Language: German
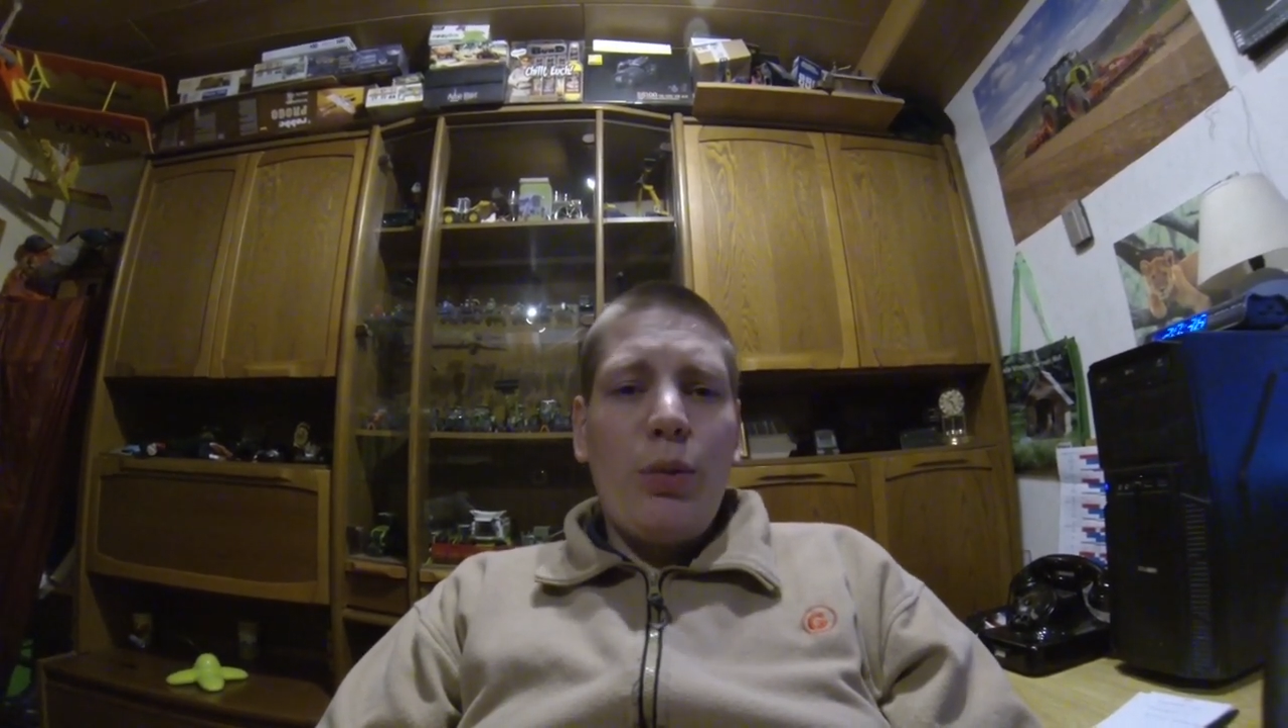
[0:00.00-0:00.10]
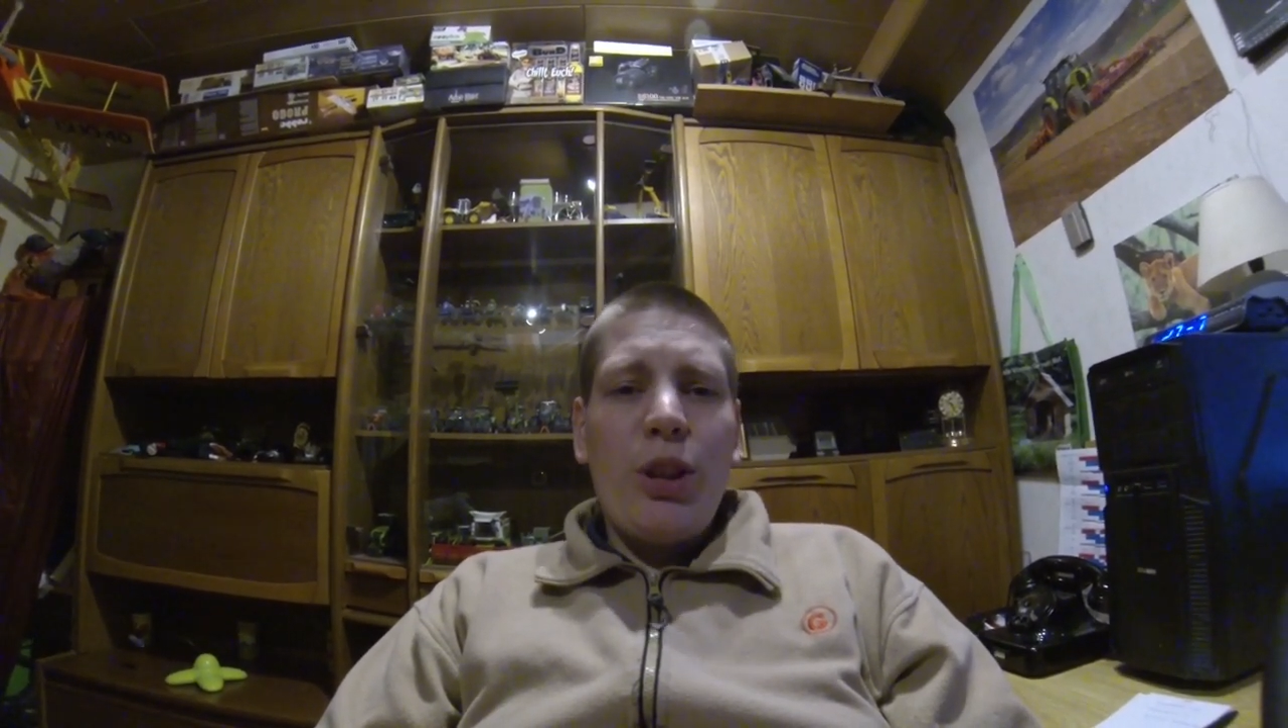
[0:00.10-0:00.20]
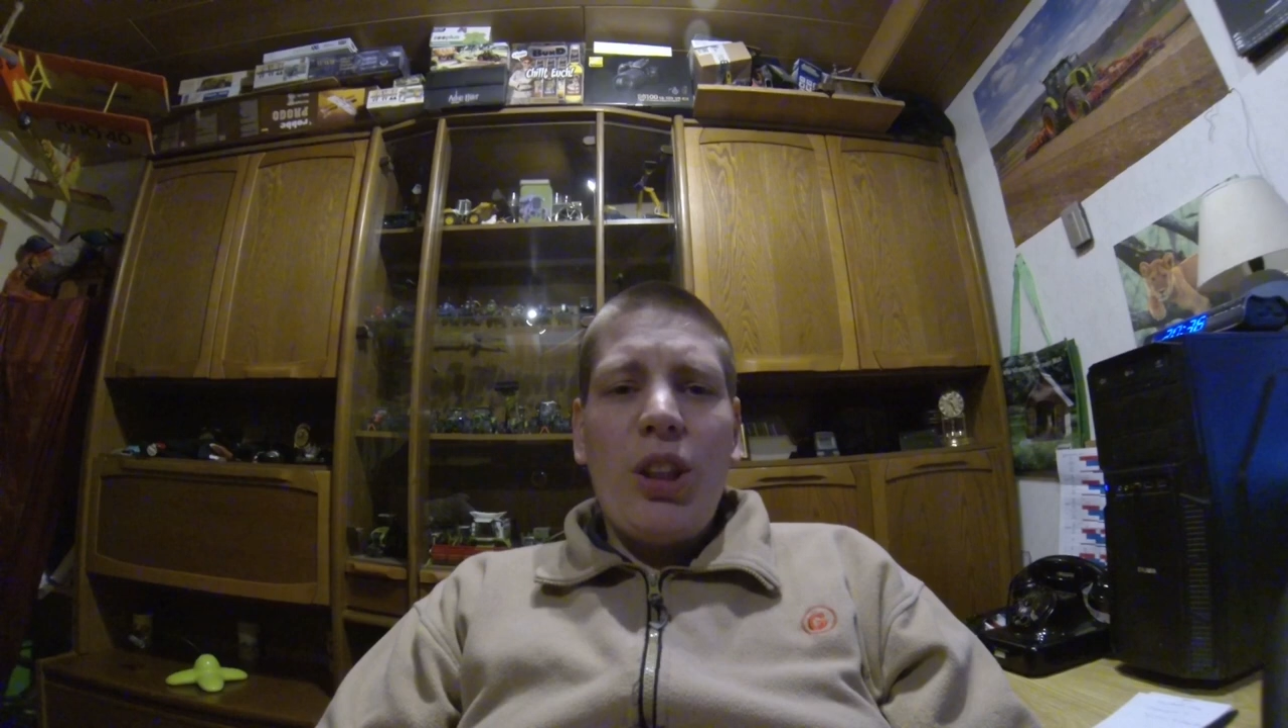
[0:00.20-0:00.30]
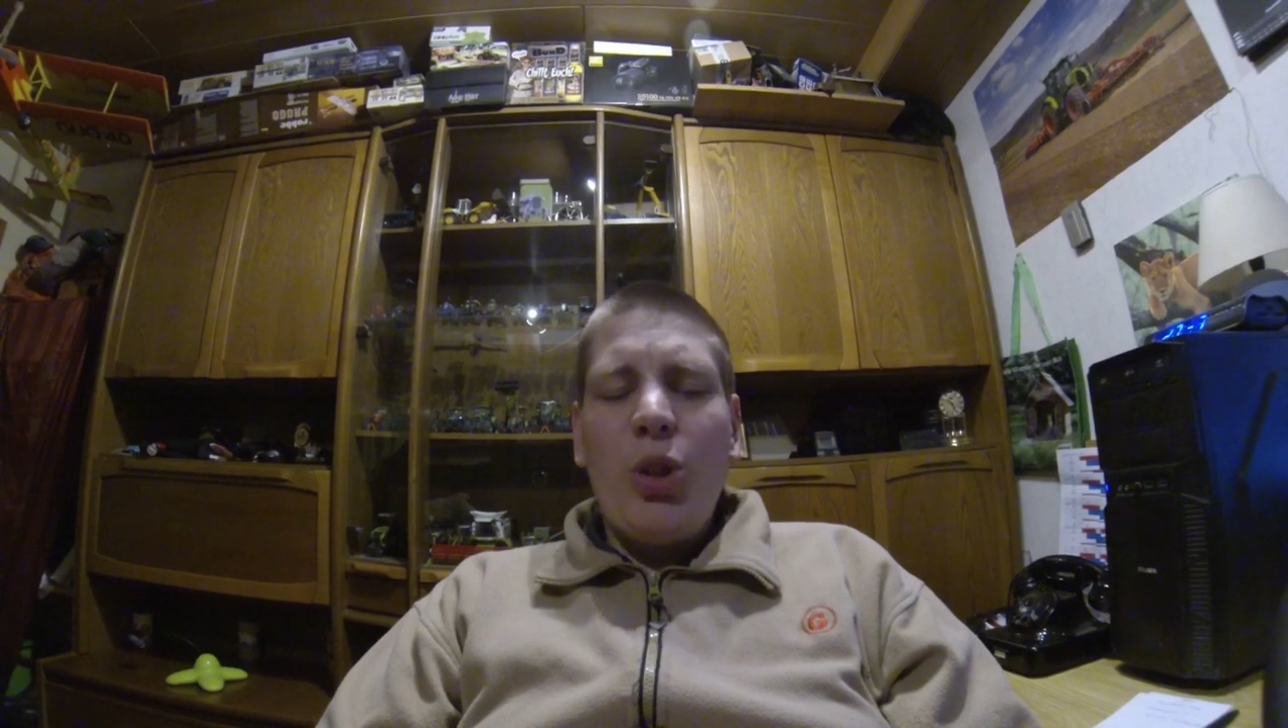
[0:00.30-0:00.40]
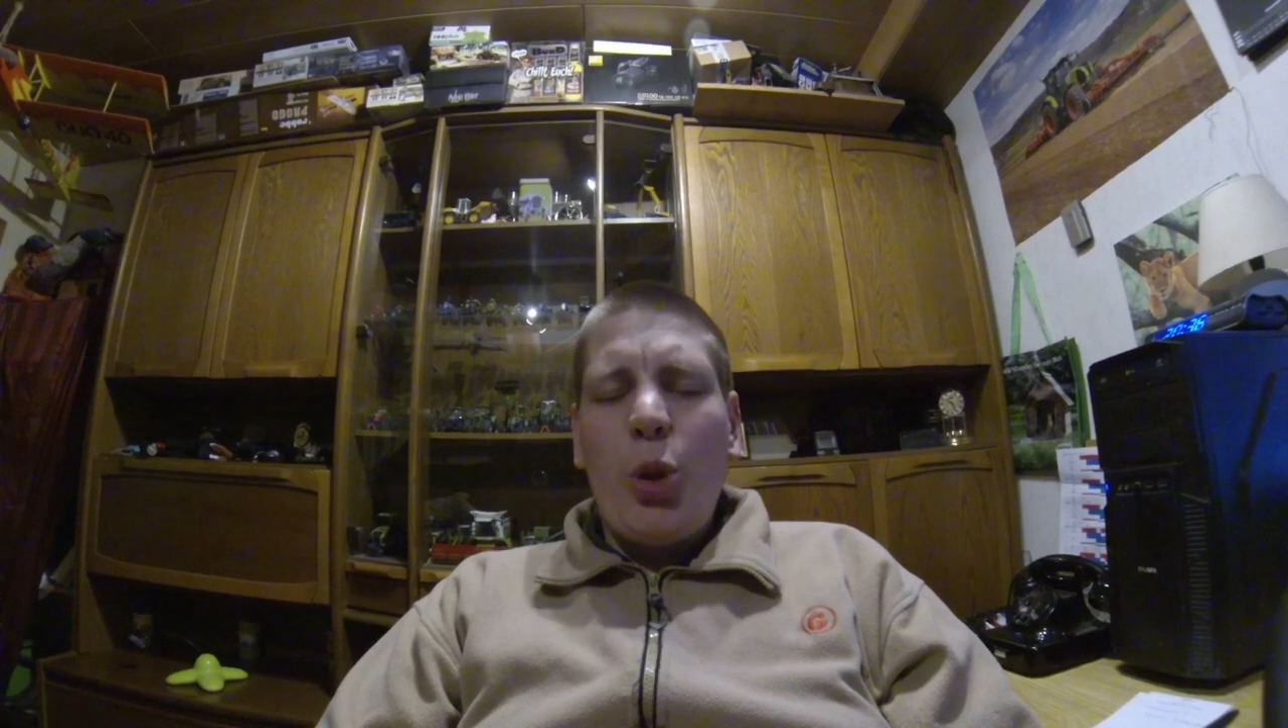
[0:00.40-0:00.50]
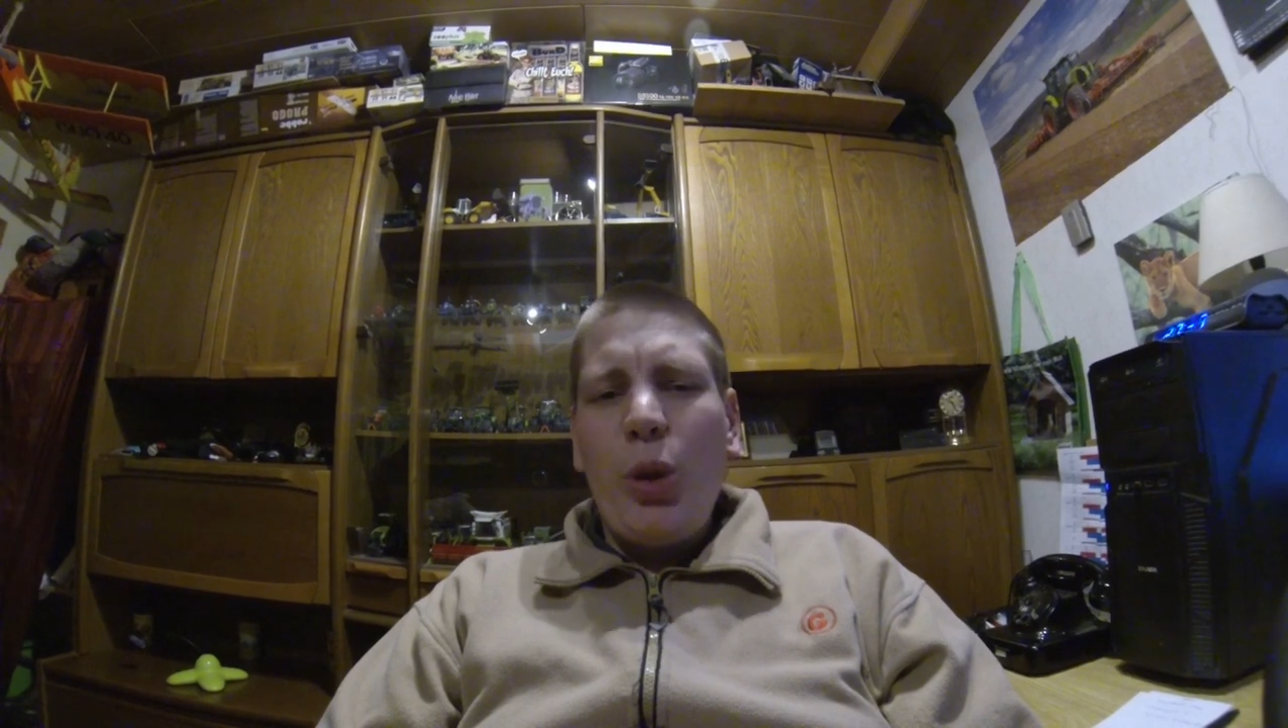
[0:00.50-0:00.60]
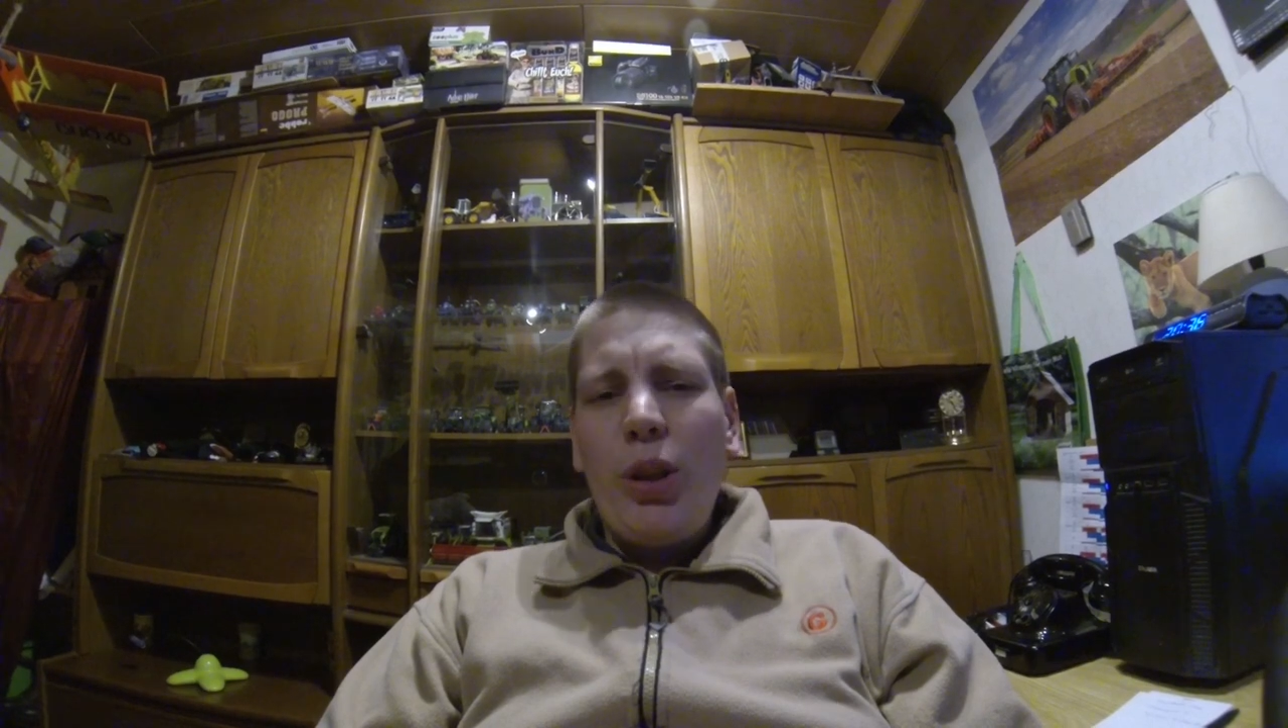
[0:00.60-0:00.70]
Wie gesagt, die können